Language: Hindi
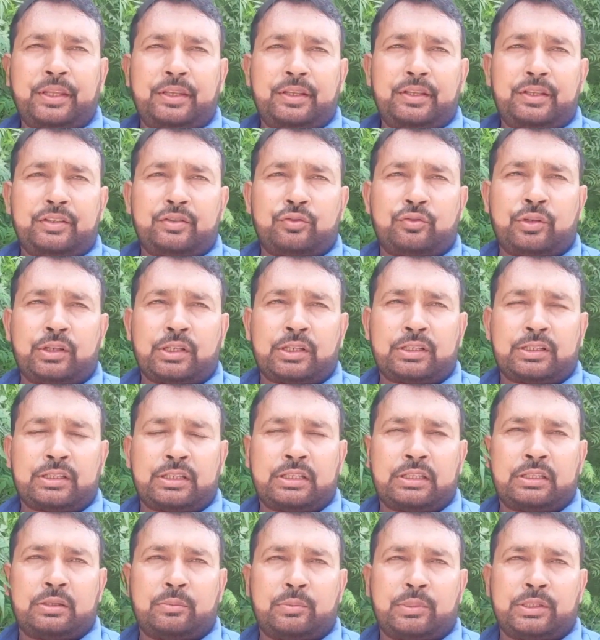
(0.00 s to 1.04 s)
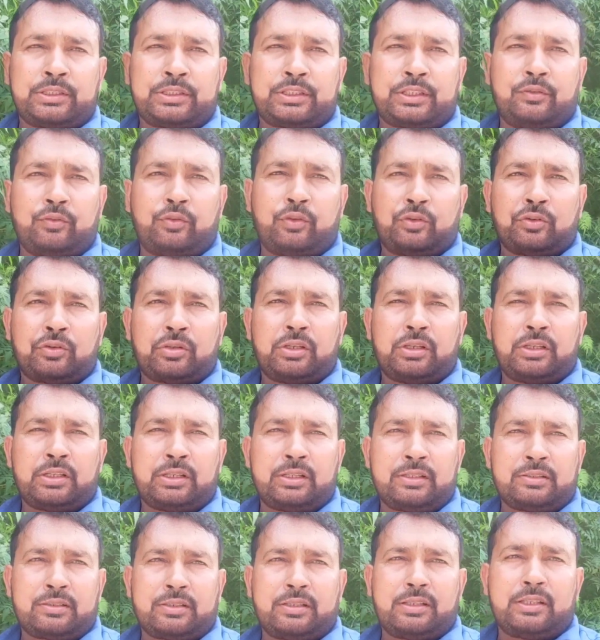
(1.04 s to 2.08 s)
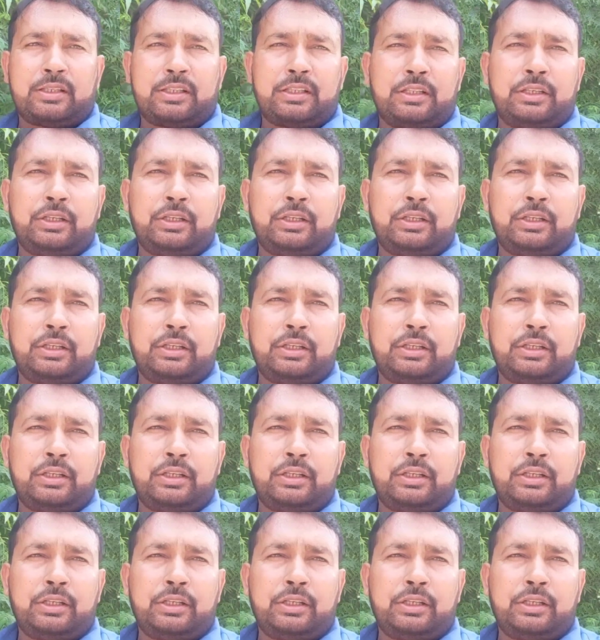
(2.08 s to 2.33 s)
इस दुआ के साथ हम आज के व्लॉग का आगाज़ करते हैं